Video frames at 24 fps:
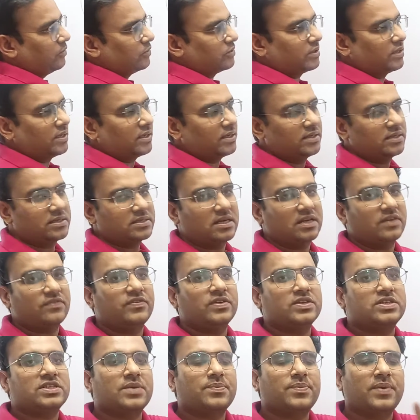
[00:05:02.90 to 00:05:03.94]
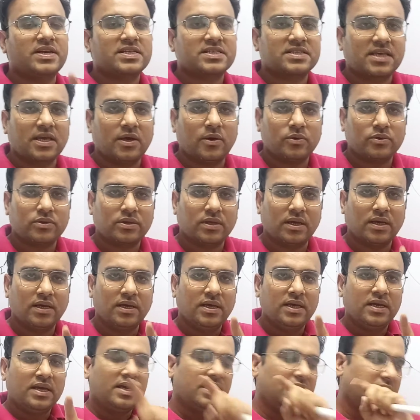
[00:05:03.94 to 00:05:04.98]
होता है सरफेस के पास क्या होता
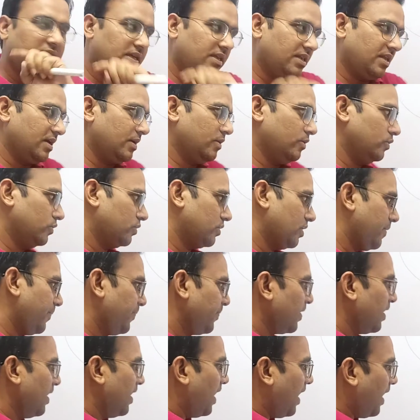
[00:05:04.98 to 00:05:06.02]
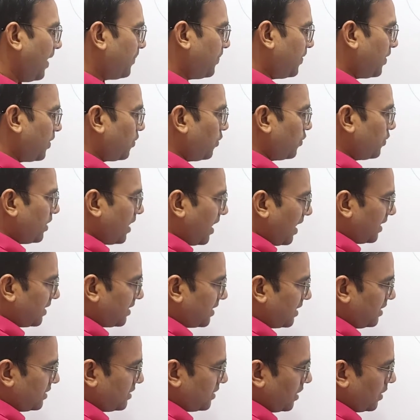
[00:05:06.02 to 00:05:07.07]
है एरिया होता है अब देखो याद
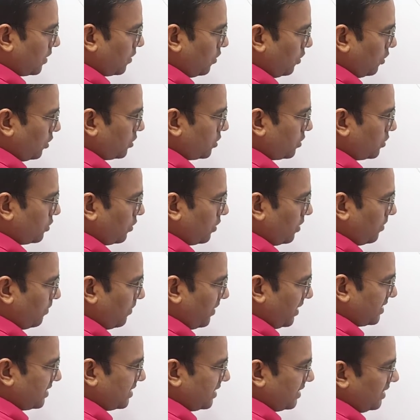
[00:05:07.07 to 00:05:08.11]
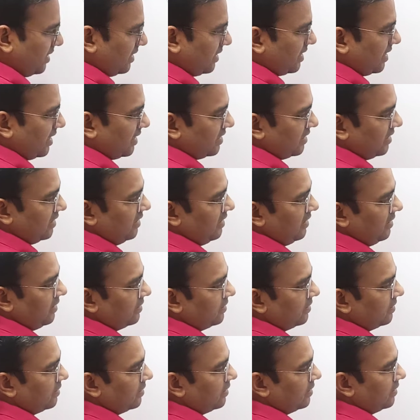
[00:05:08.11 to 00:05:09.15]
कीजिए गौश थ्योरम बेसिकली क्या थी
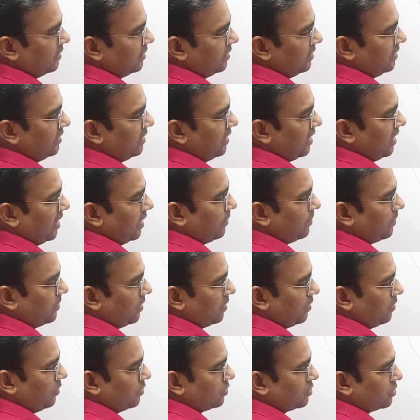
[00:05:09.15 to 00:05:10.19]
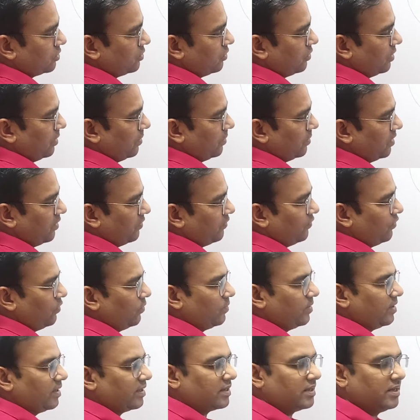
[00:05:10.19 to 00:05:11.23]
ये आपका गौश थ्योरम का
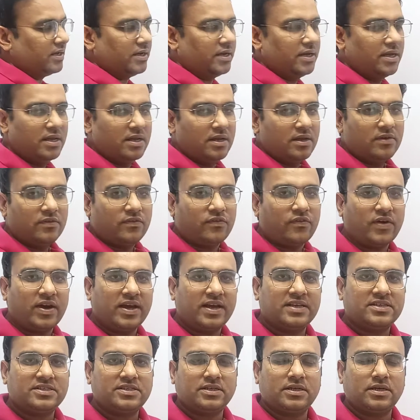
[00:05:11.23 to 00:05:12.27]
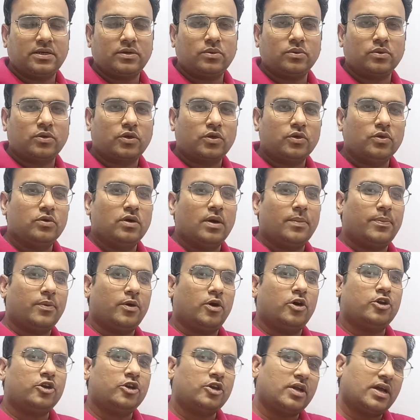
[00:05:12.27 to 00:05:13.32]
फॉर्मूला था फाइव इजिकल टू क्यू
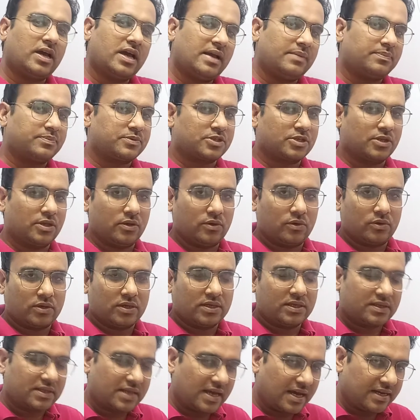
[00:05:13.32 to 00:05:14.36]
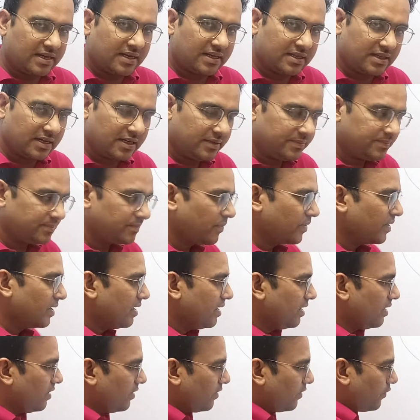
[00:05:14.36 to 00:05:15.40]
अपॉन एप्सन नोट था नहीं था
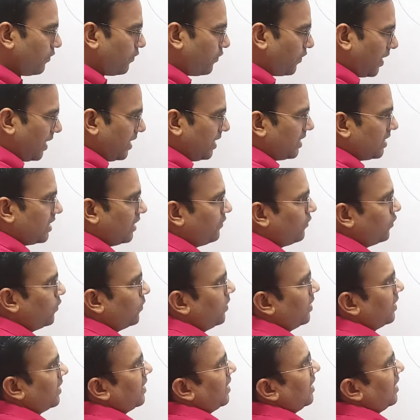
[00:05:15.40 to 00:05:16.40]
फाइव का फॉर्मूला